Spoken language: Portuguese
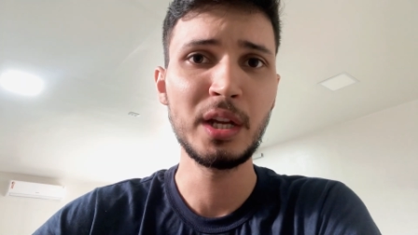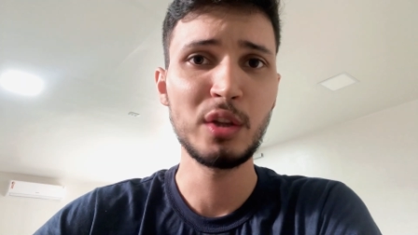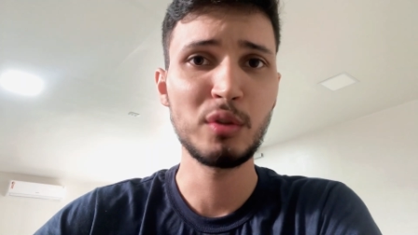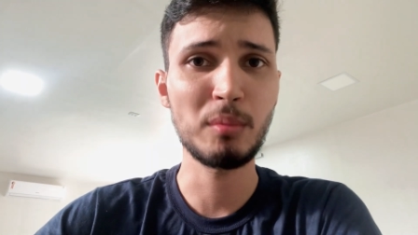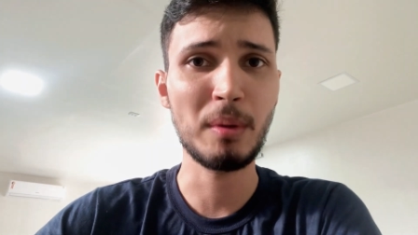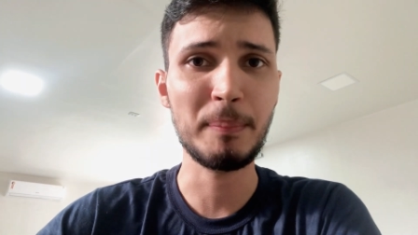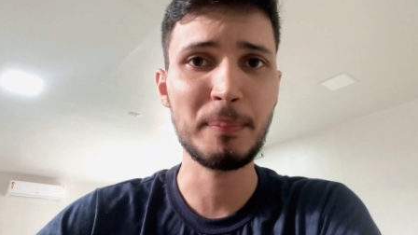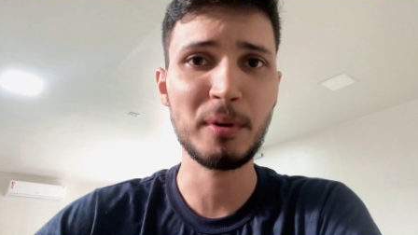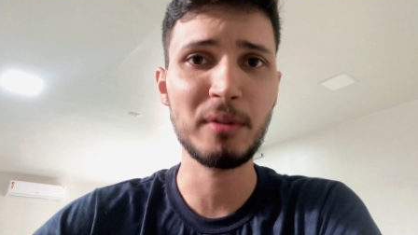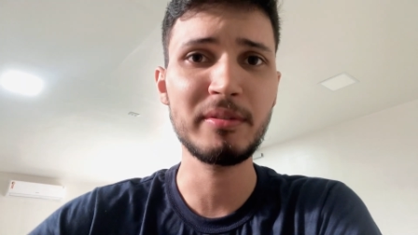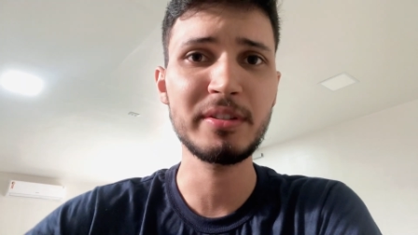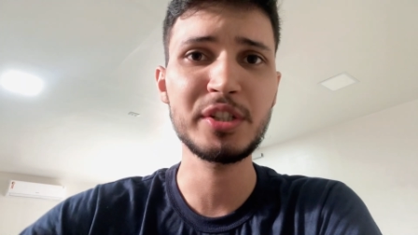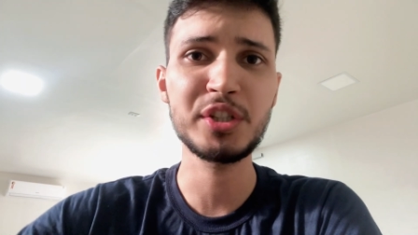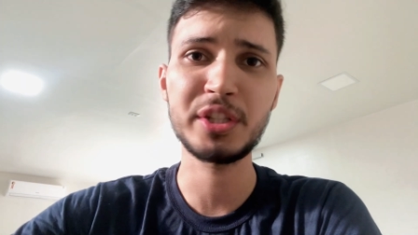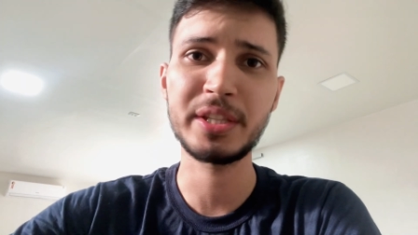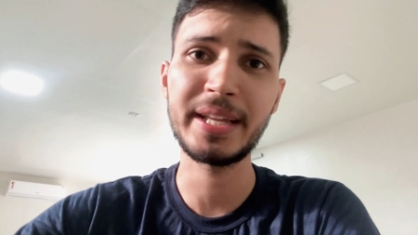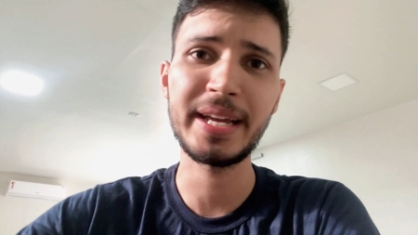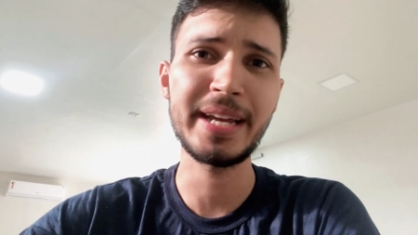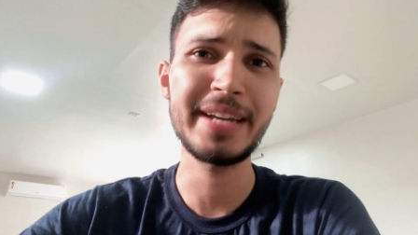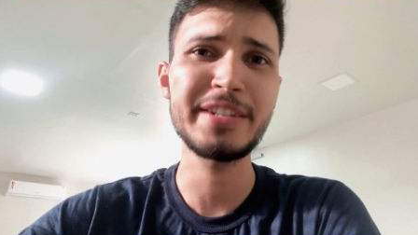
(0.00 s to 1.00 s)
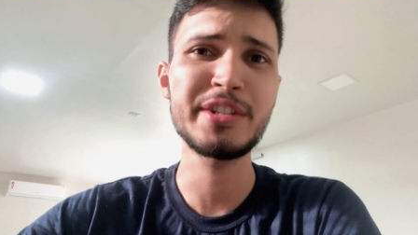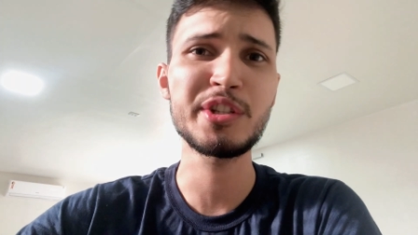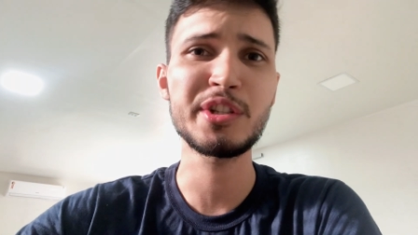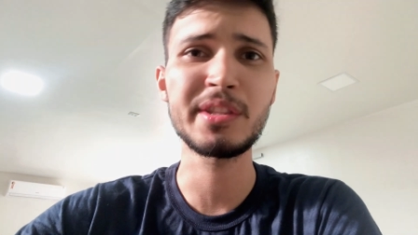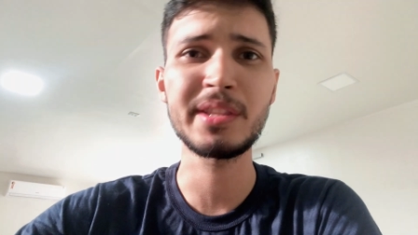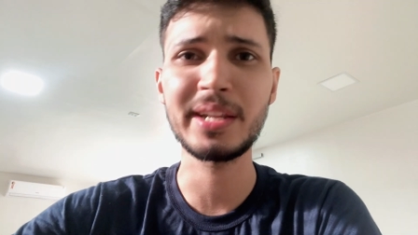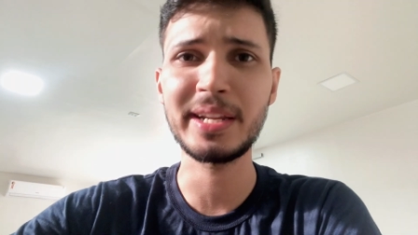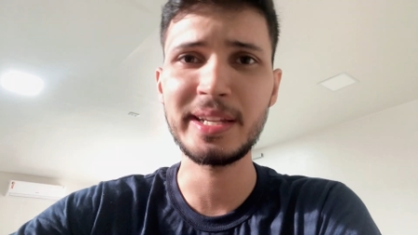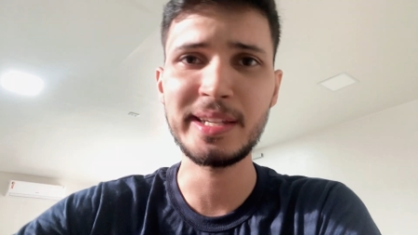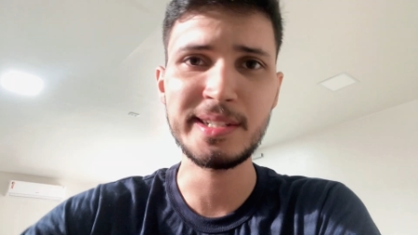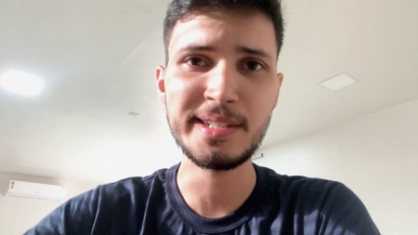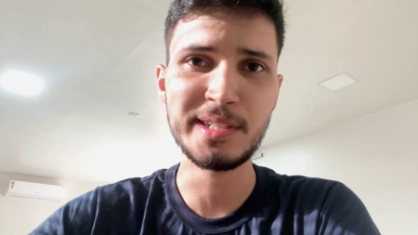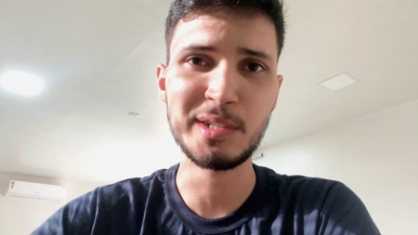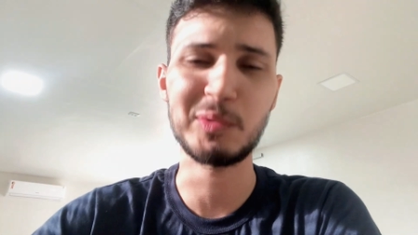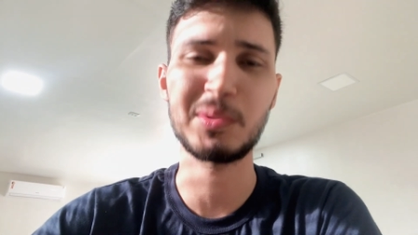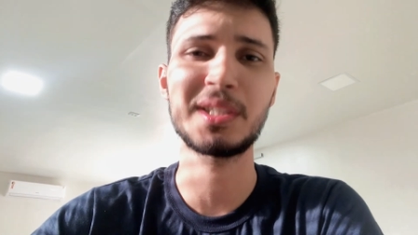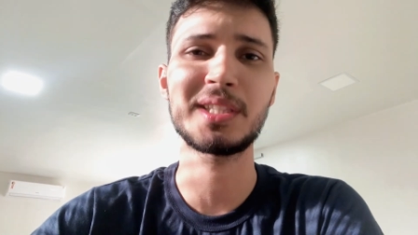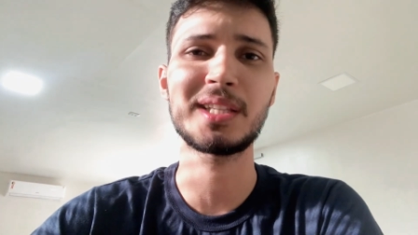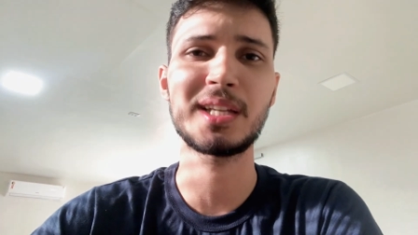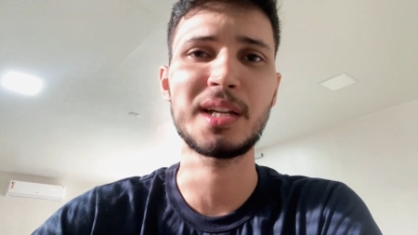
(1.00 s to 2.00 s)
Numa prova de 10, três
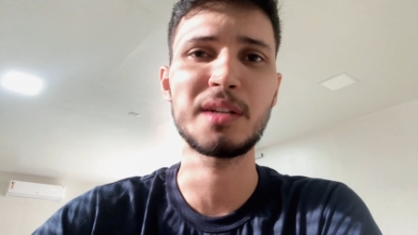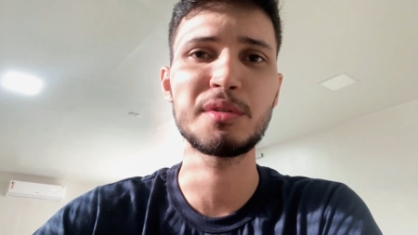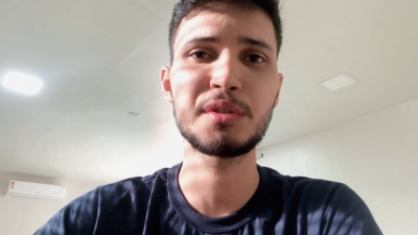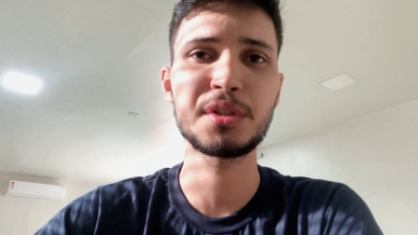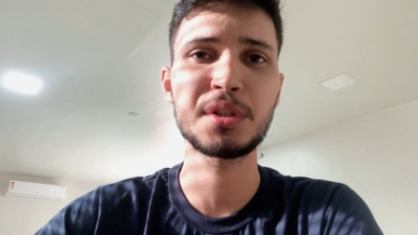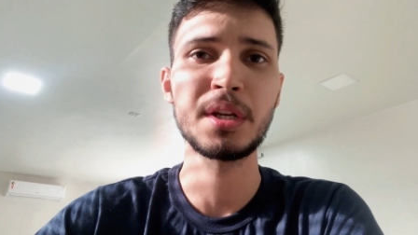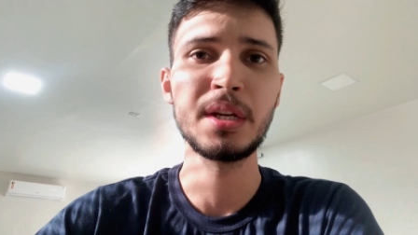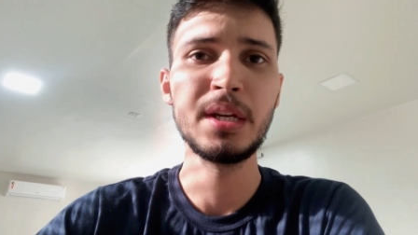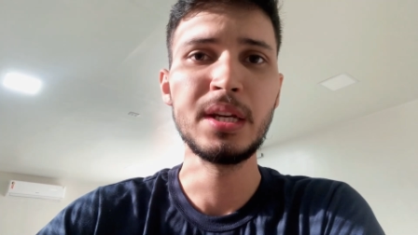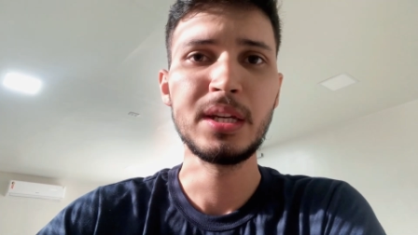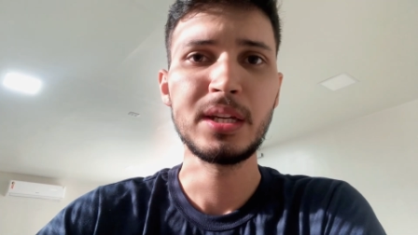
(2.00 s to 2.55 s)
são atalhos.